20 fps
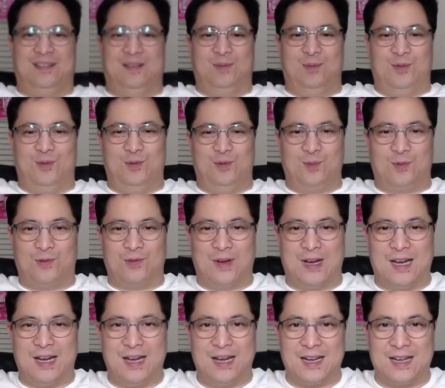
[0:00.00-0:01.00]
มุมก
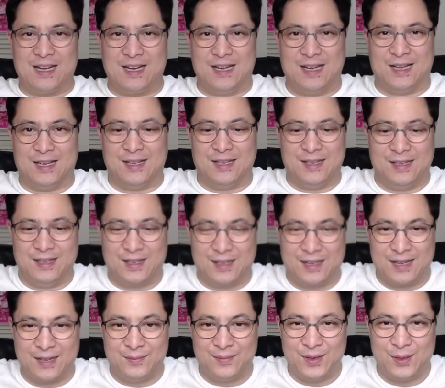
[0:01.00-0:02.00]
ว้างขนาดนี้เลยนะ
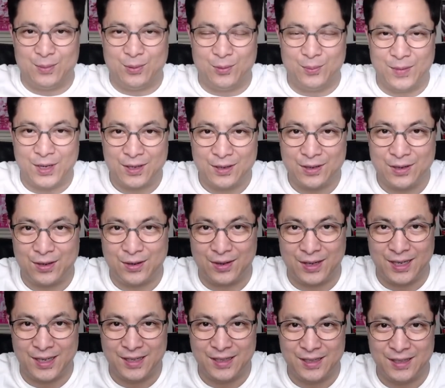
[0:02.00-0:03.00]
ครับ เนี่ยผมไม่ต้องถอย
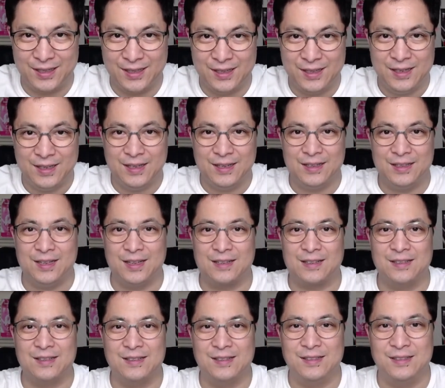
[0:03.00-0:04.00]
เลย แต่
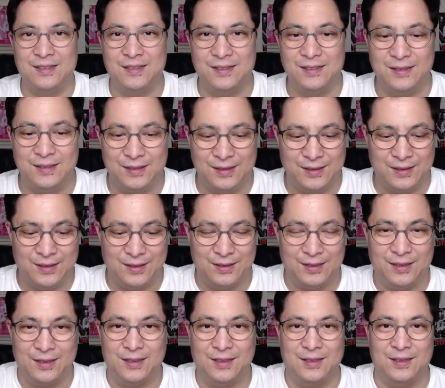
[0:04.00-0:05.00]
ก็คือ
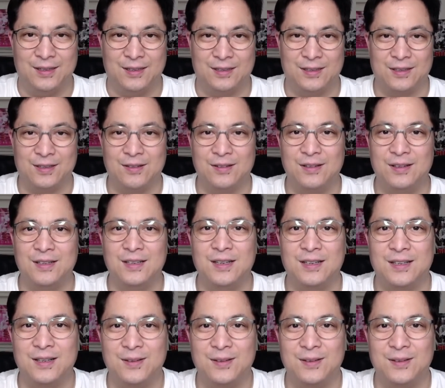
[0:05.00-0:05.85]
ออจะต้องเลื่อนเข้า